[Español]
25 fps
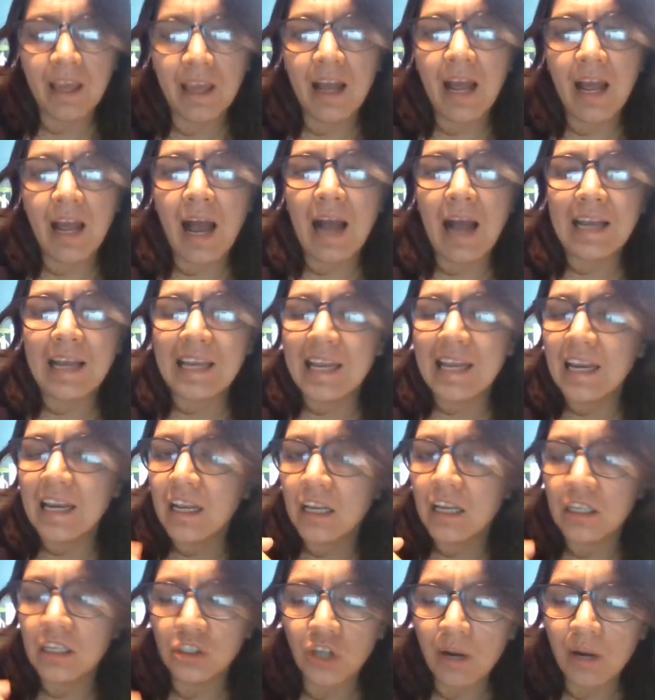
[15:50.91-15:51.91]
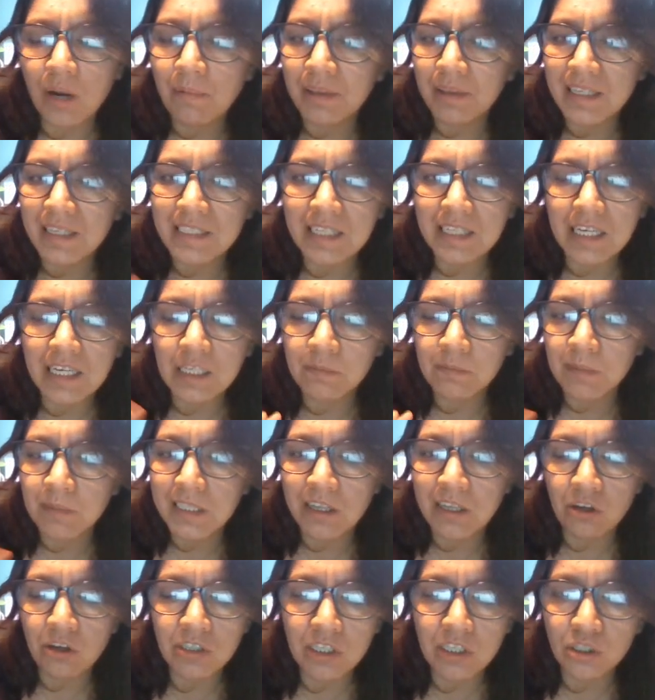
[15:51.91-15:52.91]
Aquí solamente están
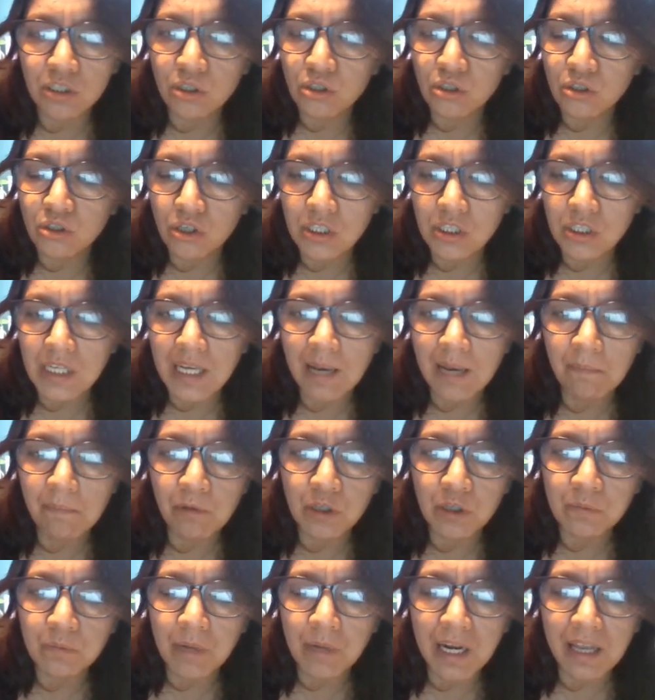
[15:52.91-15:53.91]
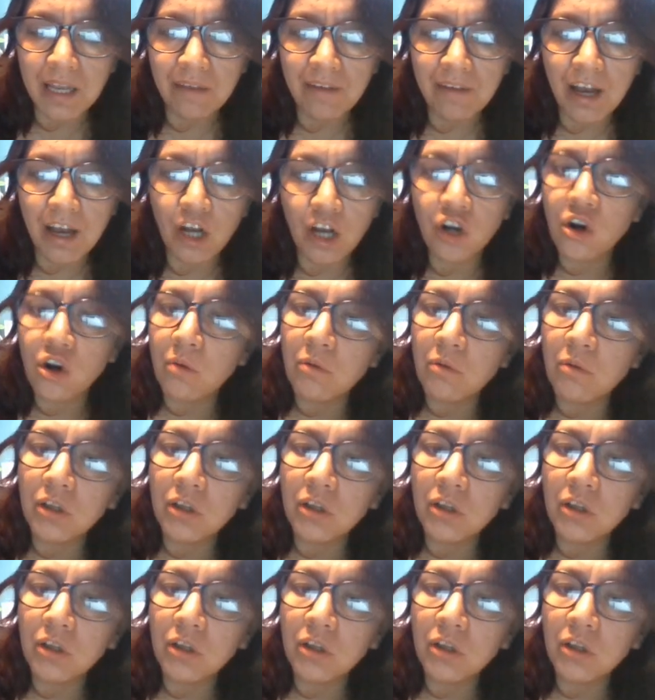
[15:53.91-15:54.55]
expresados estos dos ejemplos para que vean cómo,